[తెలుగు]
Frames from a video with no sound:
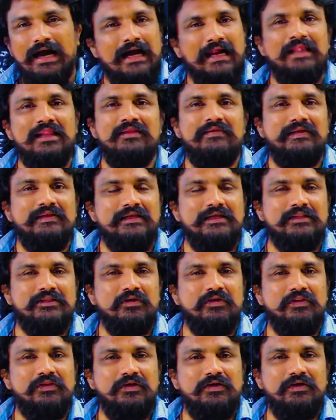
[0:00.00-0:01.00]
ఆనందం ఏదైతే
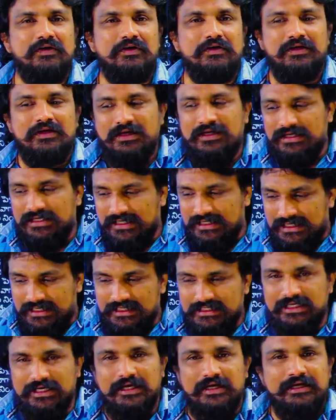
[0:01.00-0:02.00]
ఉందో ఈ
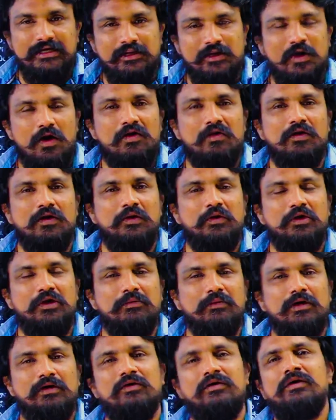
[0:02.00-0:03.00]
ఇదే ఈ లోకంలో
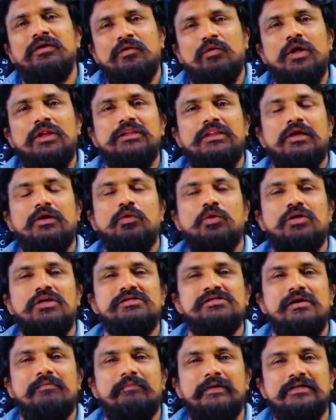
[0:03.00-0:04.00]
ఉండి మనం వందల
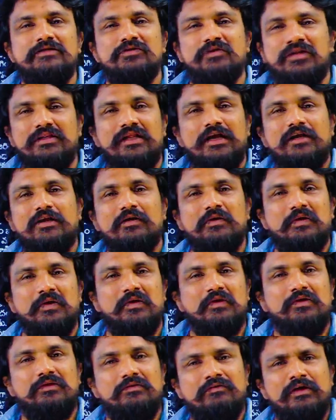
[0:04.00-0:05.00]
కోట్లు సంపాదించుకున్న దాంట్లో కూడా
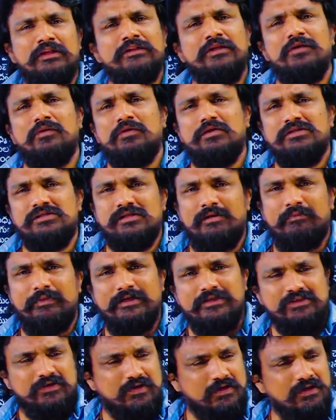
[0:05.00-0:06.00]
ఉండదు వందల కోట్లు
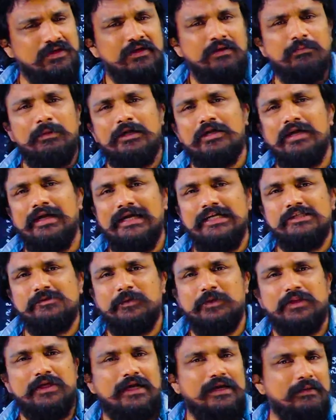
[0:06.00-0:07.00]
సంపాదించిన మట్లో
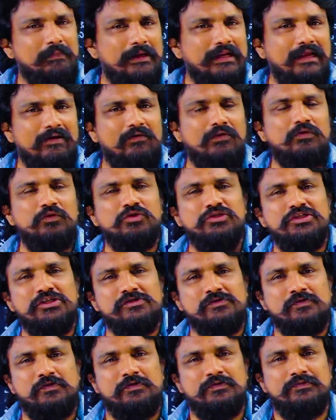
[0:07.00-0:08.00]
కలిసిపోతారు వాళ్ళు మళ్ళీ ఎవరు గుర్తు
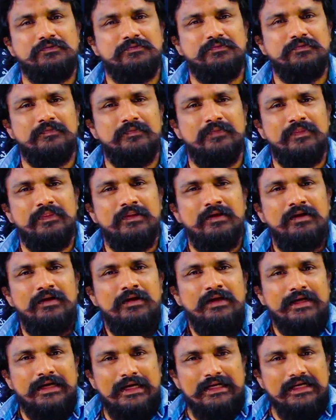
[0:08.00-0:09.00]
చేసుకోరు
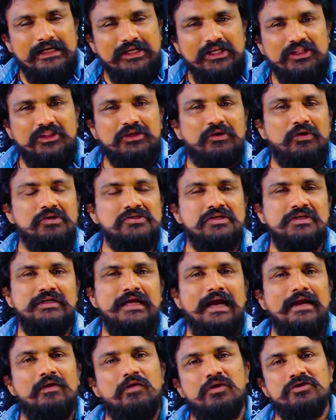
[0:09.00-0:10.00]
కానీ నీతి కోసం
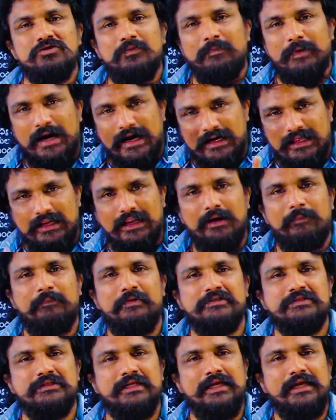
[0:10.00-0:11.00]
న్యాయం కోసం ప్రాణాలు
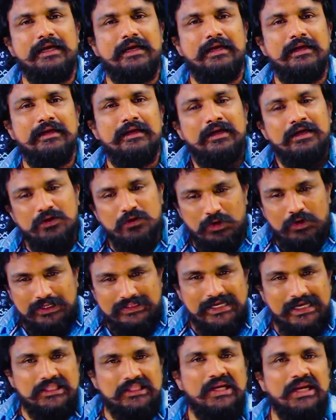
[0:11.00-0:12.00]
అర్పిస్తే నువ్వు
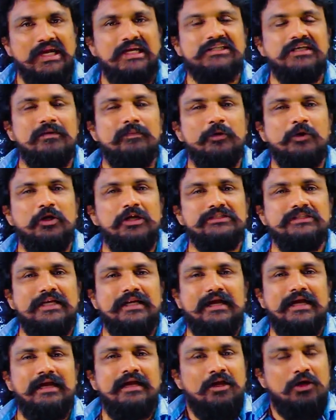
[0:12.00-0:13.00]
అర్ధాంతరంగా చనిపోయినా
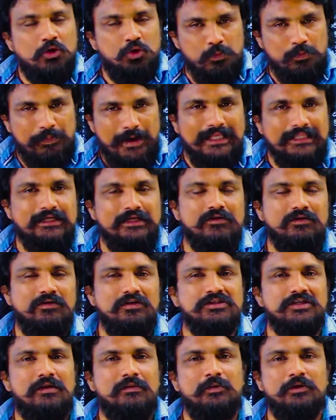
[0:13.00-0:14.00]
సరే నువ్వు
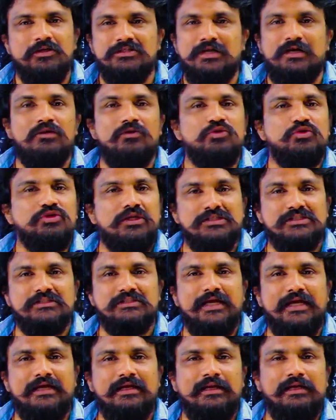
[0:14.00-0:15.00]
పేదరికంలో చనిపోయినా సరే నువ్వు
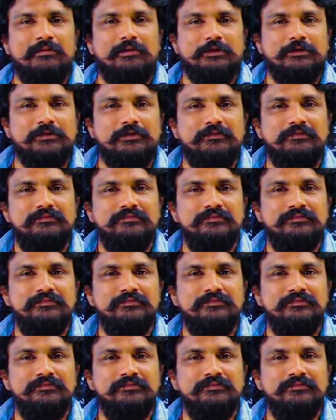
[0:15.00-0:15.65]
చిరస్థాయికి నిలబడతావు